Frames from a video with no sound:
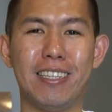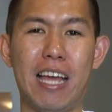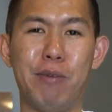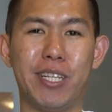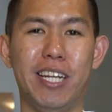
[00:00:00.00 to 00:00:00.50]

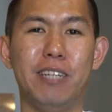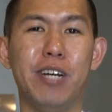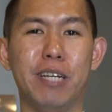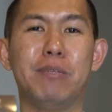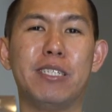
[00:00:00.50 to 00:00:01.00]
Time Out kali ini gue
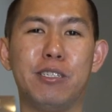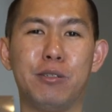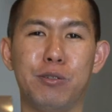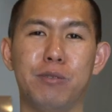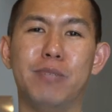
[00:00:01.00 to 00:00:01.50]
ingin
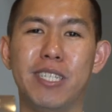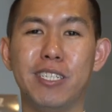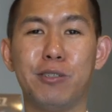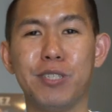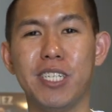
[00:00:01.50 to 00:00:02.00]
berdiskusi,
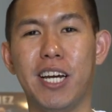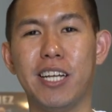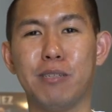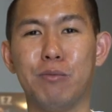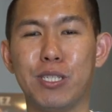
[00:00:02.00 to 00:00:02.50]
berdiskusi
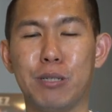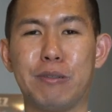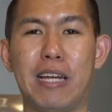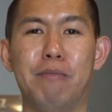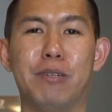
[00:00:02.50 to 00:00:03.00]
dengan semua
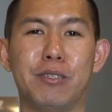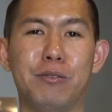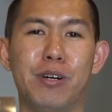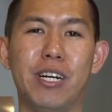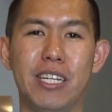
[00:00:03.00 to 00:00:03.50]
subscribers gue